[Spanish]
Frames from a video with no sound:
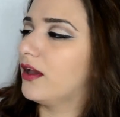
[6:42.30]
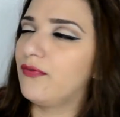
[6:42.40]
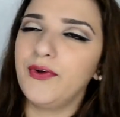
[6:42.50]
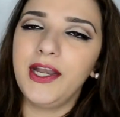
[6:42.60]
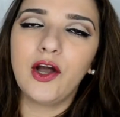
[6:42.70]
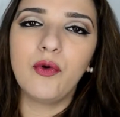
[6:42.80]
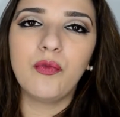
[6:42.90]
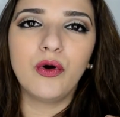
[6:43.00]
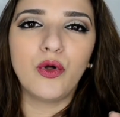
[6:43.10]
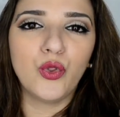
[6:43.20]
fuera
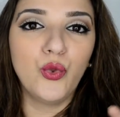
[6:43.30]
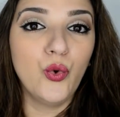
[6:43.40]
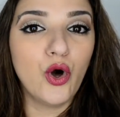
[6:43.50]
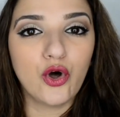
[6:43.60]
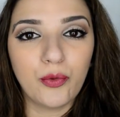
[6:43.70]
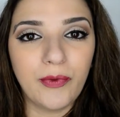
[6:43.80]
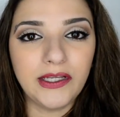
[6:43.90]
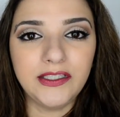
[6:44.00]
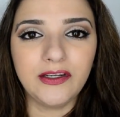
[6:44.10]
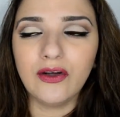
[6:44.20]
como búho
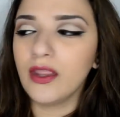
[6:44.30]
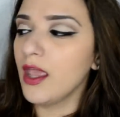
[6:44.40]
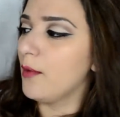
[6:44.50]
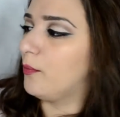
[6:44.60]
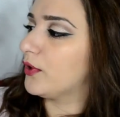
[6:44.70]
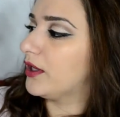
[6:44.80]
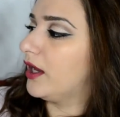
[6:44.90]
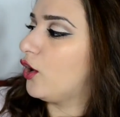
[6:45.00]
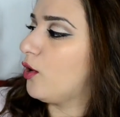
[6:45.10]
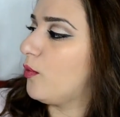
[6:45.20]
cromático porque
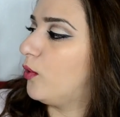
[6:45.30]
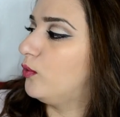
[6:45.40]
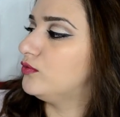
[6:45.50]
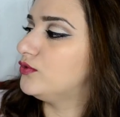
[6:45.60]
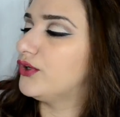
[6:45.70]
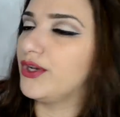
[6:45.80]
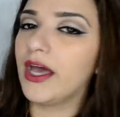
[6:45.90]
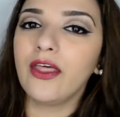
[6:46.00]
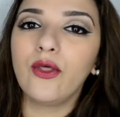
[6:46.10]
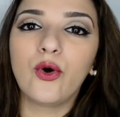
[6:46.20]
es como un
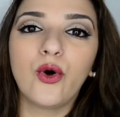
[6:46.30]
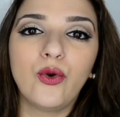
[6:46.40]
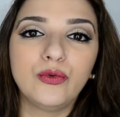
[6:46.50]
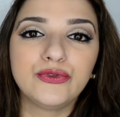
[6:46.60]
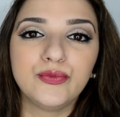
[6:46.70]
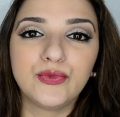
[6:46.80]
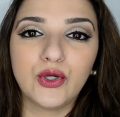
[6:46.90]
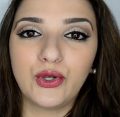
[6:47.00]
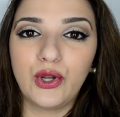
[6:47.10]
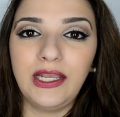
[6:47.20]
dorado con un
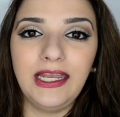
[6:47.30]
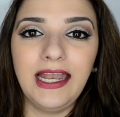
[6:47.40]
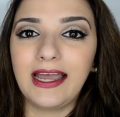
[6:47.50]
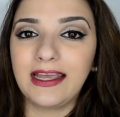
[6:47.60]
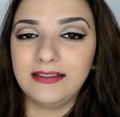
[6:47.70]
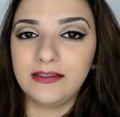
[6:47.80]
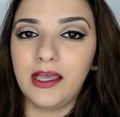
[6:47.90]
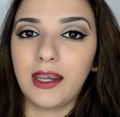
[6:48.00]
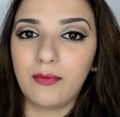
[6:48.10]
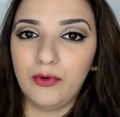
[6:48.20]
subtono lila que es
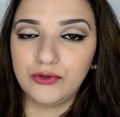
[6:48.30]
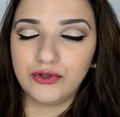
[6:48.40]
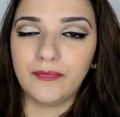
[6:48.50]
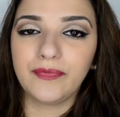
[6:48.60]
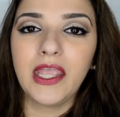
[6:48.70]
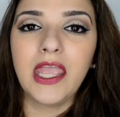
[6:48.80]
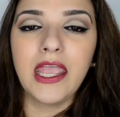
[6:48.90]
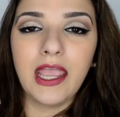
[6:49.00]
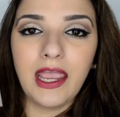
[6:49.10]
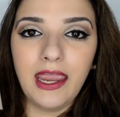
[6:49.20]
hermoso.
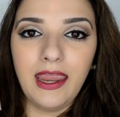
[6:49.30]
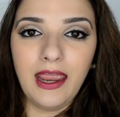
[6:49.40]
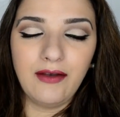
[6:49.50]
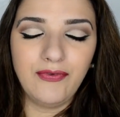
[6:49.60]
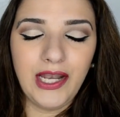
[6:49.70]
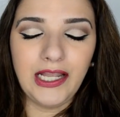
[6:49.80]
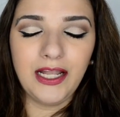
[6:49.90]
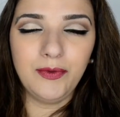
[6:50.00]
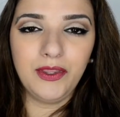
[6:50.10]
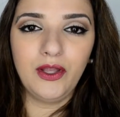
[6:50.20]
Eh, al final
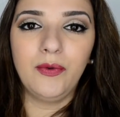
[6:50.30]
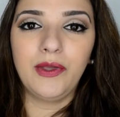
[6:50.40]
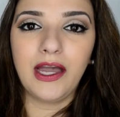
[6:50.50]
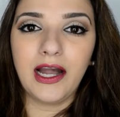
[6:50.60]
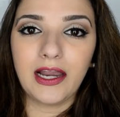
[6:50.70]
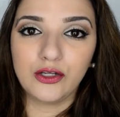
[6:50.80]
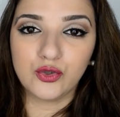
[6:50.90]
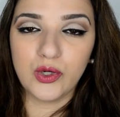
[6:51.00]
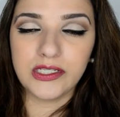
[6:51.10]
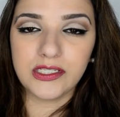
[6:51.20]
del video les voy a dejar los
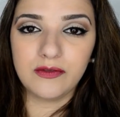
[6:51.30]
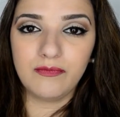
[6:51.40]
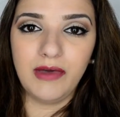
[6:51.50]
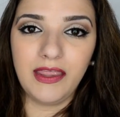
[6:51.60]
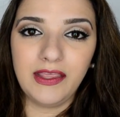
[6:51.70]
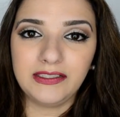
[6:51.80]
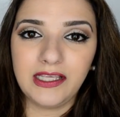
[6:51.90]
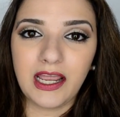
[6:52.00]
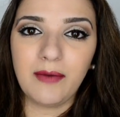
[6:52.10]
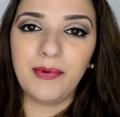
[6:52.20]
swatch más de
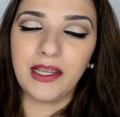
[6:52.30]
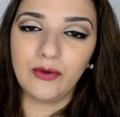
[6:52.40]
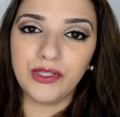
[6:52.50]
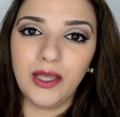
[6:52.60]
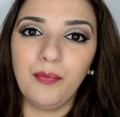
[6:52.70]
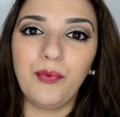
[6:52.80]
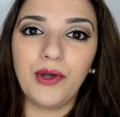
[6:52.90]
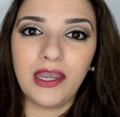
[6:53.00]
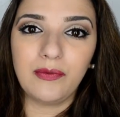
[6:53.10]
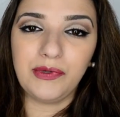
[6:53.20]
cerca para que ustedes
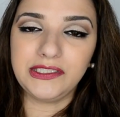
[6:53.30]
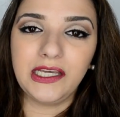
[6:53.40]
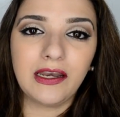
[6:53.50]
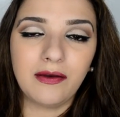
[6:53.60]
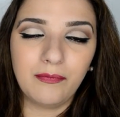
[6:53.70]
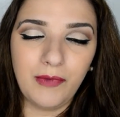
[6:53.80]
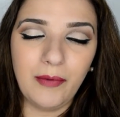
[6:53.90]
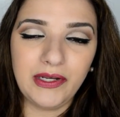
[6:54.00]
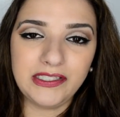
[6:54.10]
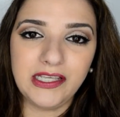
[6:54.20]
puedan apreciar,
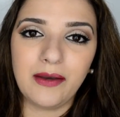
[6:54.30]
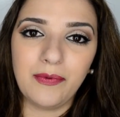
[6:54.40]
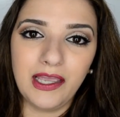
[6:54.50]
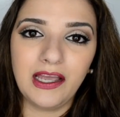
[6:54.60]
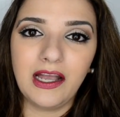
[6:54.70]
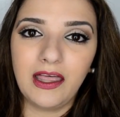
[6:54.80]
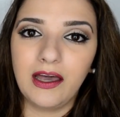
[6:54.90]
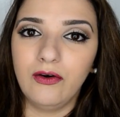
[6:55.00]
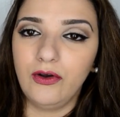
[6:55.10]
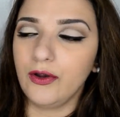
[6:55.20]
apreciar bien
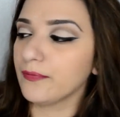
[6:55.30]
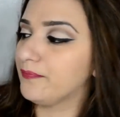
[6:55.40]
cada color.